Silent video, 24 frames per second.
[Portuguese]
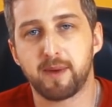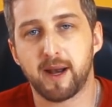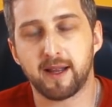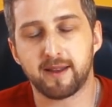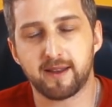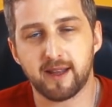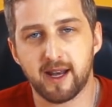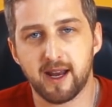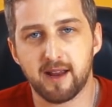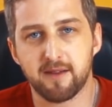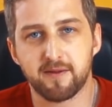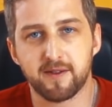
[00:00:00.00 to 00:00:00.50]
para
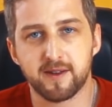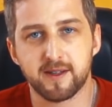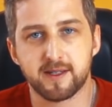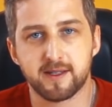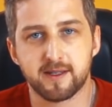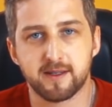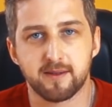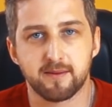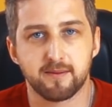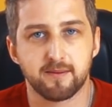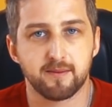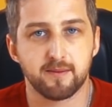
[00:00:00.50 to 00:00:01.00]

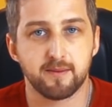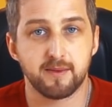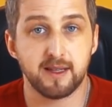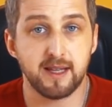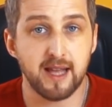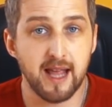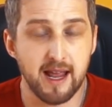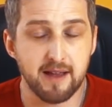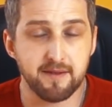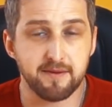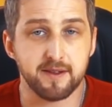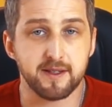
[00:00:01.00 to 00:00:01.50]
tarefas
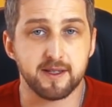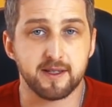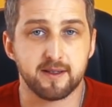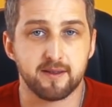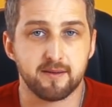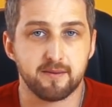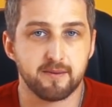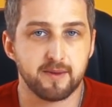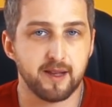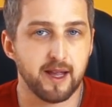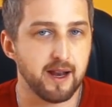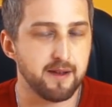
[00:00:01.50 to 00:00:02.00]
leves,
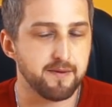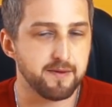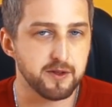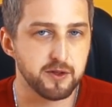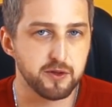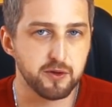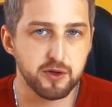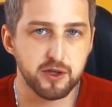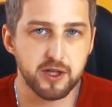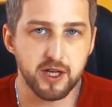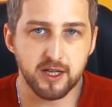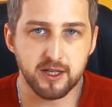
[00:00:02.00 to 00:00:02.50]
tarefas
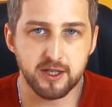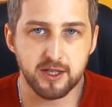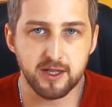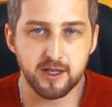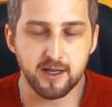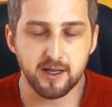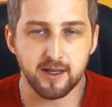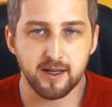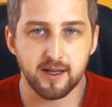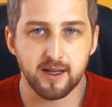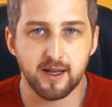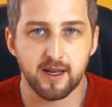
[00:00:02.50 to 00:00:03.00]
do dia a
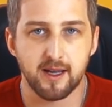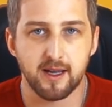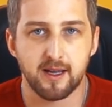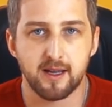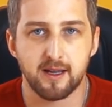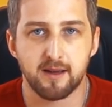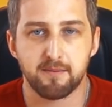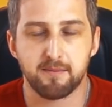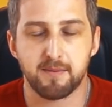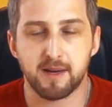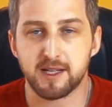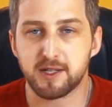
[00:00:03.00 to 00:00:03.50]
dia,
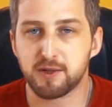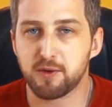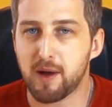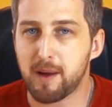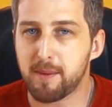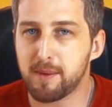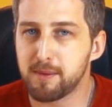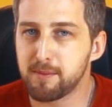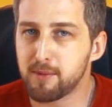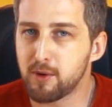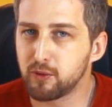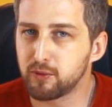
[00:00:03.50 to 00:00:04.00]
mas não
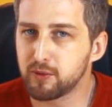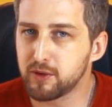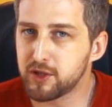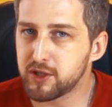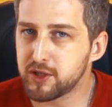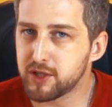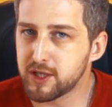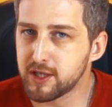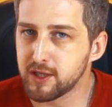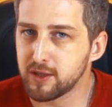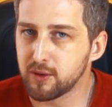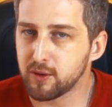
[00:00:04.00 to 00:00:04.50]
abre mão do
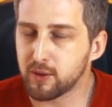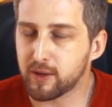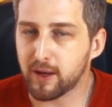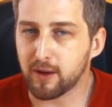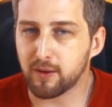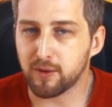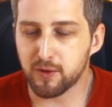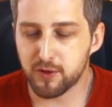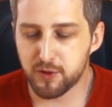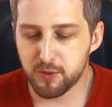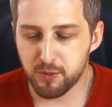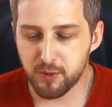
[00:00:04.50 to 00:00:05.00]
estilo, que é
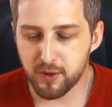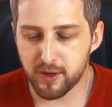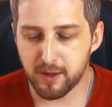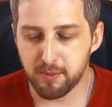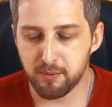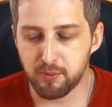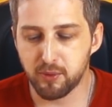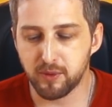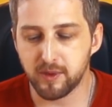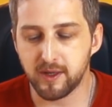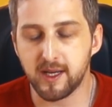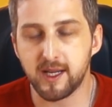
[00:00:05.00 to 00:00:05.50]
um notebook
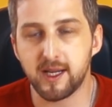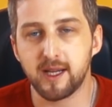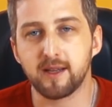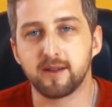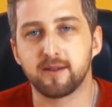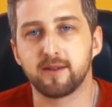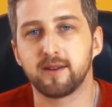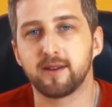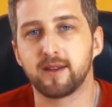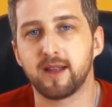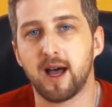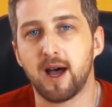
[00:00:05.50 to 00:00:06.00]

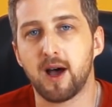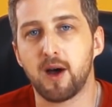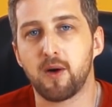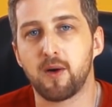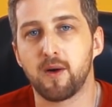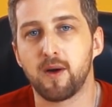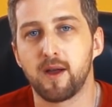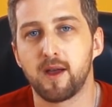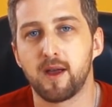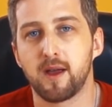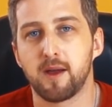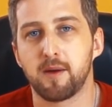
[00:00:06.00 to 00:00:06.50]
bonito e
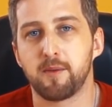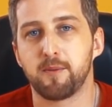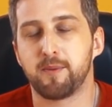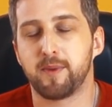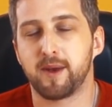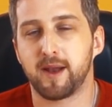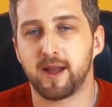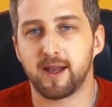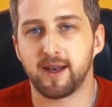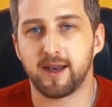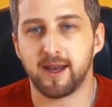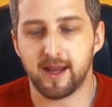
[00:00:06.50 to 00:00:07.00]
tal,
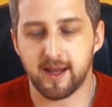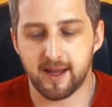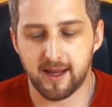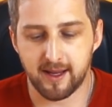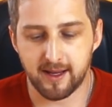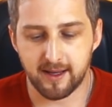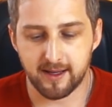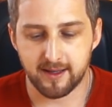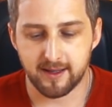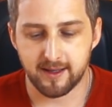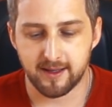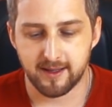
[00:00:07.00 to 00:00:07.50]
para
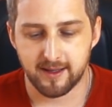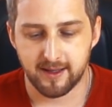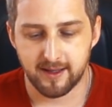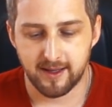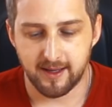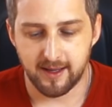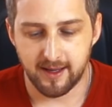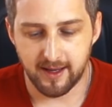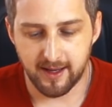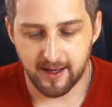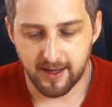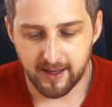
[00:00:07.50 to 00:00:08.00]
né,
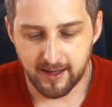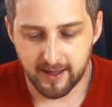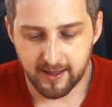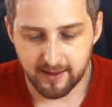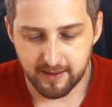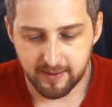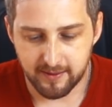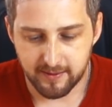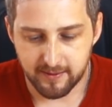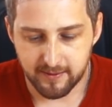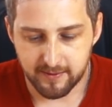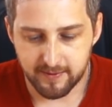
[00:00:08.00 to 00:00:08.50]

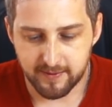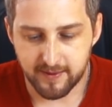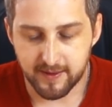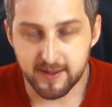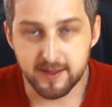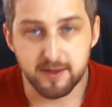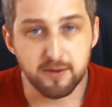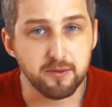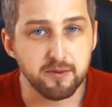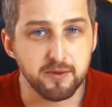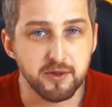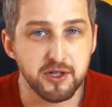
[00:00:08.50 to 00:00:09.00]
é,
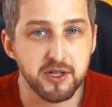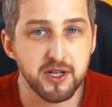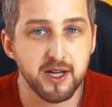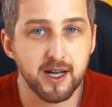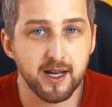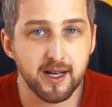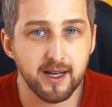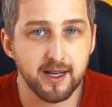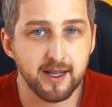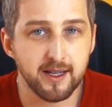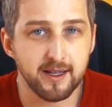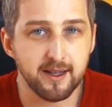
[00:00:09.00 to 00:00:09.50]
fazer um
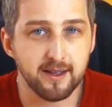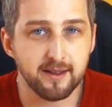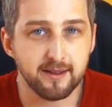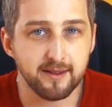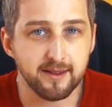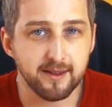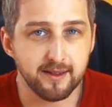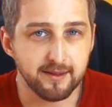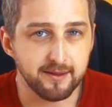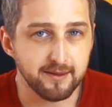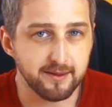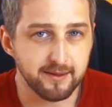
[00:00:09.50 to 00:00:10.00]
tchan aí da,
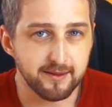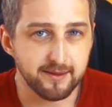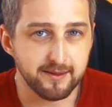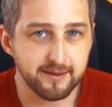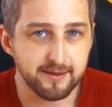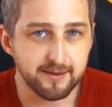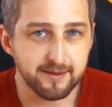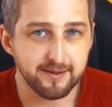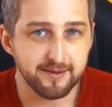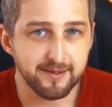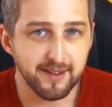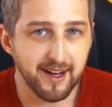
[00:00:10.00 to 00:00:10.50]

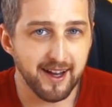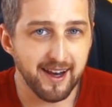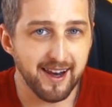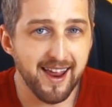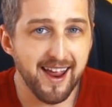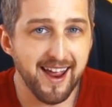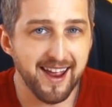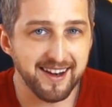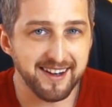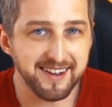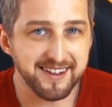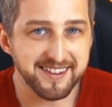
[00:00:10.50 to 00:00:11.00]
da
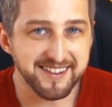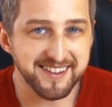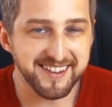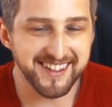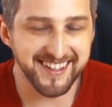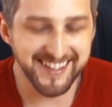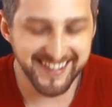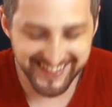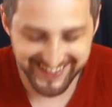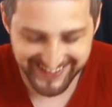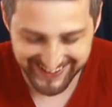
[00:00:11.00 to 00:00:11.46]
galera,